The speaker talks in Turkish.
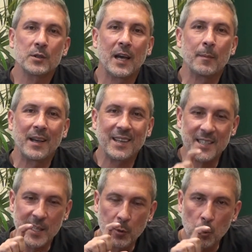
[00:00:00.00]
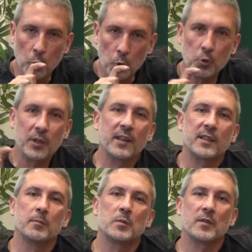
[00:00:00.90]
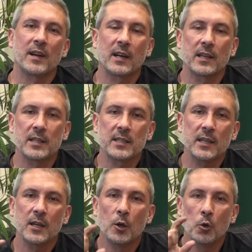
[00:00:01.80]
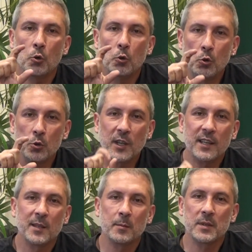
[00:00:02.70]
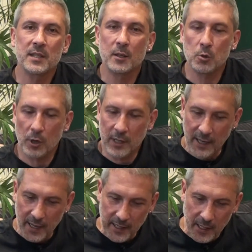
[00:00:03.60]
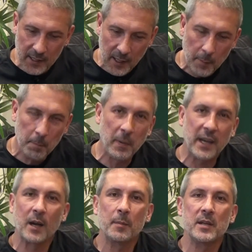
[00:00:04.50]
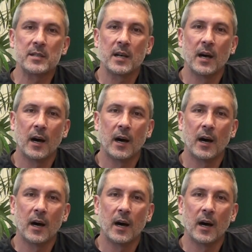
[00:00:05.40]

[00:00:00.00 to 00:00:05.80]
önce hemen kısa bir ürün tanıtımımız var arkadaşlar. Ürün tanıtımımızdan sonra tekrardan beraberiz.